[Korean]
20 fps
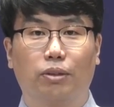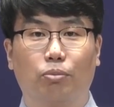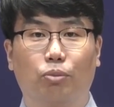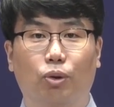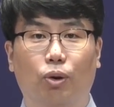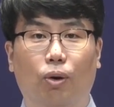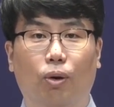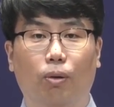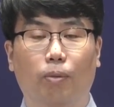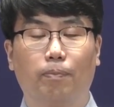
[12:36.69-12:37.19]

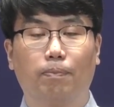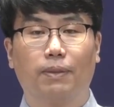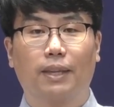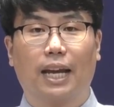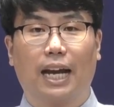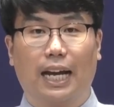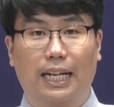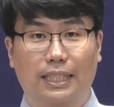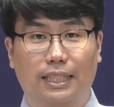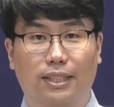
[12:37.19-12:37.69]
이름으로
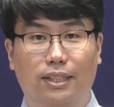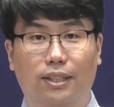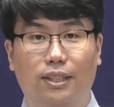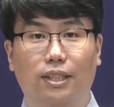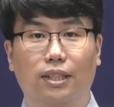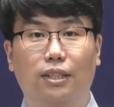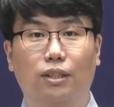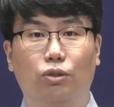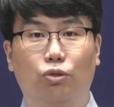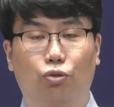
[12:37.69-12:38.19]

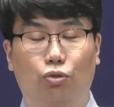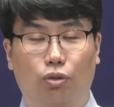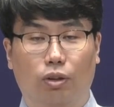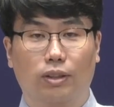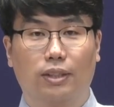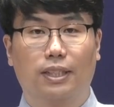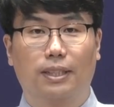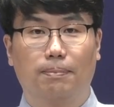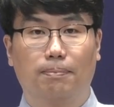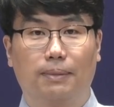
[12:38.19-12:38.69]
간절히
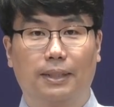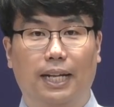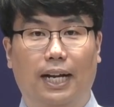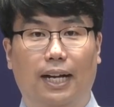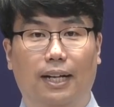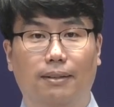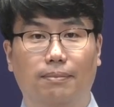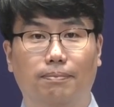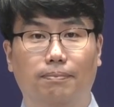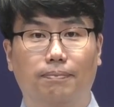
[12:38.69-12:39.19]

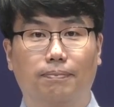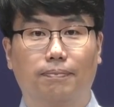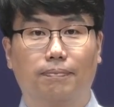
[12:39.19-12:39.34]
축원드립니다.